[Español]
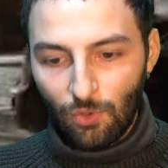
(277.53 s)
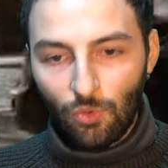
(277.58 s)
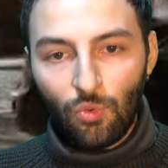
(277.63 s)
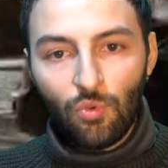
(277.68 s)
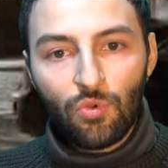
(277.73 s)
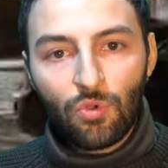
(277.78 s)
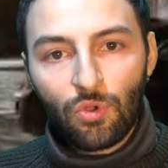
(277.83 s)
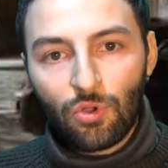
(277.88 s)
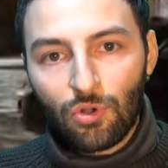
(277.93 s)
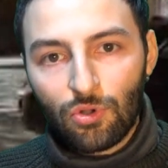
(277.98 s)

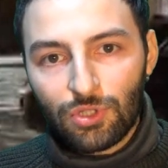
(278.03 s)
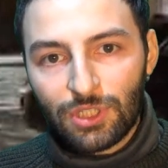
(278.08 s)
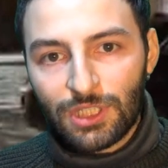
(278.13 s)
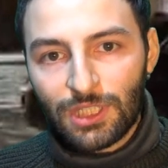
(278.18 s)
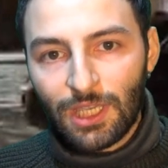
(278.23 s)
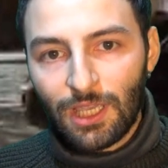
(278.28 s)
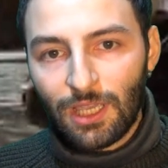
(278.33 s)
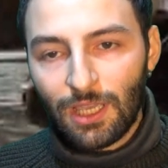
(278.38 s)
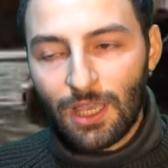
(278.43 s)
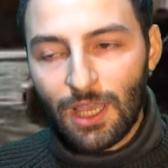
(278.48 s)
un
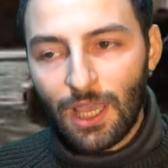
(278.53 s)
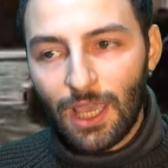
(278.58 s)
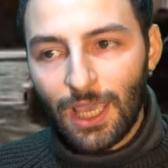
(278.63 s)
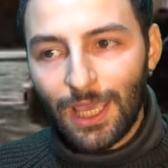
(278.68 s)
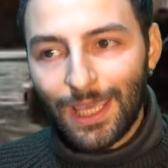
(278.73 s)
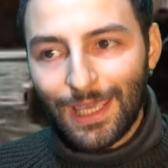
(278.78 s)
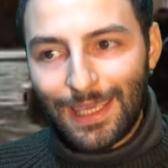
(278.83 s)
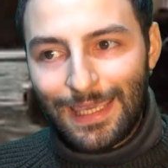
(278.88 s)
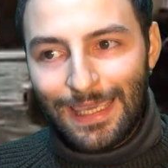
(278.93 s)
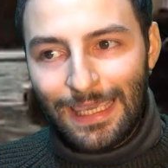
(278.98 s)
coche
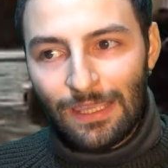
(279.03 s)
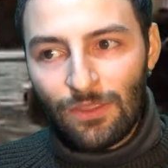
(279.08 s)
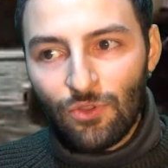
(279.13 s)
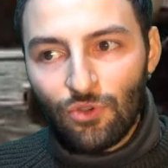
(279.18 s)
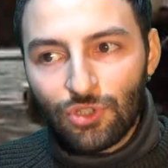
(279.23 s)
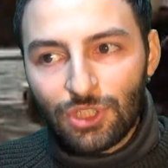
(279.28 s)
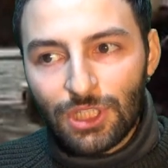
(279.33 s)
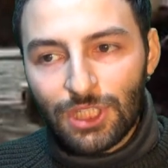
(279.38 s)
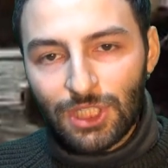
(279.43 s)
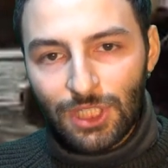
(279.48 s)
y
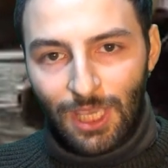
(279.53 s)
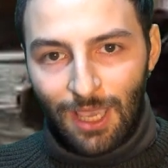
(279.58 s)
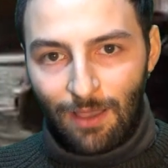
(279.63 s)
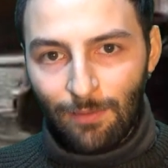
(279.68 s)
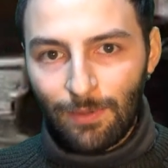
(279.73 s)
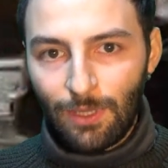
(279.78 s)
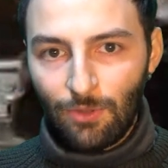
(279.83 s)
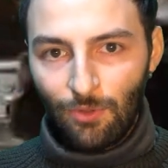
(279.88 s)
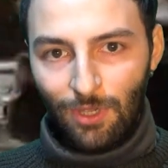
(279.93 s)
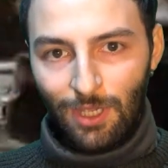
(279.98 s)
no sé si ha
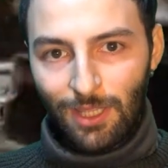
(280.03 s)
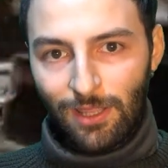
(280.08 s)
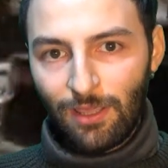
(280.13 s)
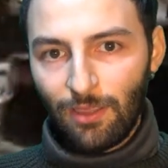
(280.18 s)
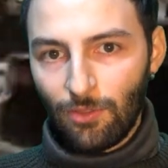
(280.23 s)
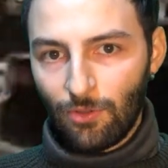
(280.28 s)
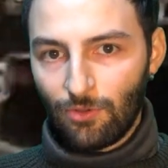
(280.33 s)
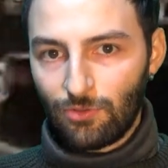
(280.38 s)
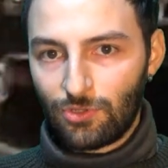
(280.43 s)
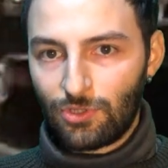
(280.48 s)
habido
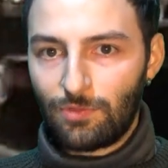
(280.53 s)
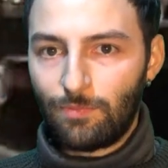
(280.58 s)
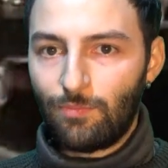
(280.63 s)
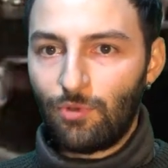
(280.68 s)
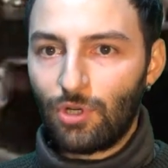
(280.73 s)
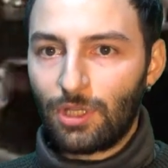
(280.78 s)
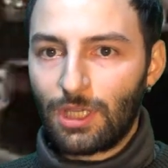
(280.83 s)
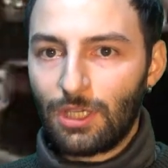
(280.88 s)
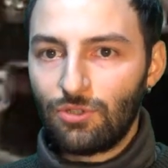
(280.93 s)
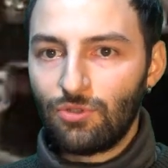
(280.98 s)
heridos,
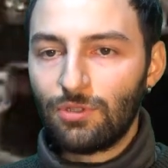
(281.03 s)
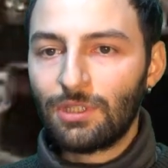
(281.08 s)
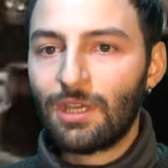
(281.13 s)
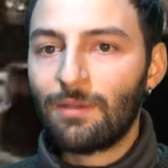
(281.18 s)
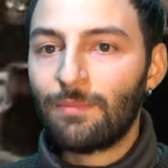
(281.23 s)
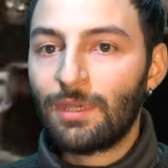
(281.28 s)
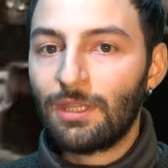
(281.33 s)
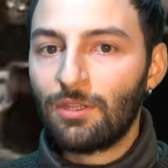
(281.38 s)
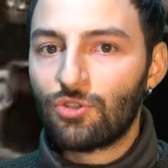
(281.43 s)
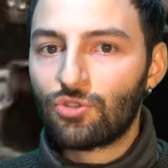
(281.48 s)
porque eso
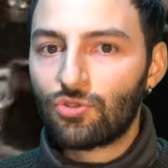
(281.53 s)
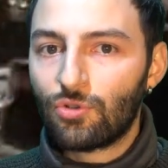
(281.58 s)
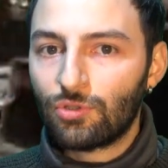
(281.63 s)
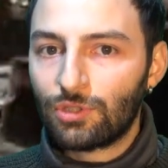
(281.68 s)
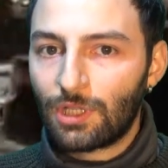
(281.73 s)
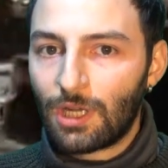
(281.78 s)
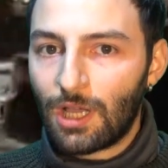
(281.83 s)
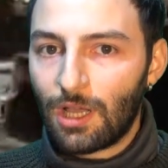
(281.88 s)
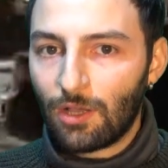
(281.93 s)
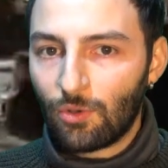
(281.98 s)
también es
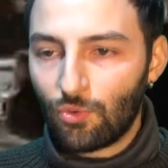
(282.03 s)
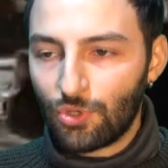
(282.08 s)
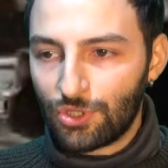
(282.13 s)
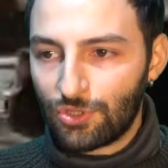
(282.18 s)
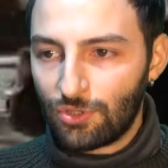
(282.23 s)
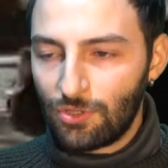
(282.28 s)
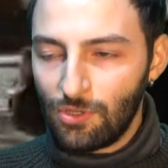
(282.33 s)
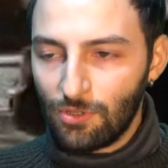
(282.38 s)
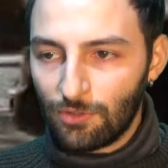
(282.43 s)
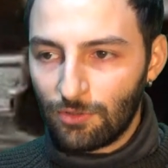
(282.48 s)
otra
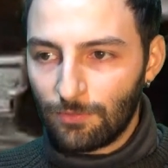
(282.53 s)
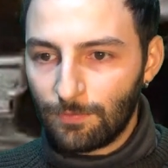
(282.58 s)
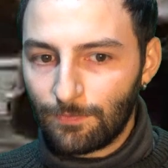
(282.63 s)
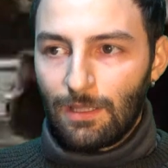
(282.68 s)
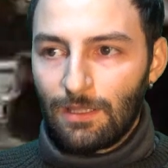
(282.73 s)
cuestión.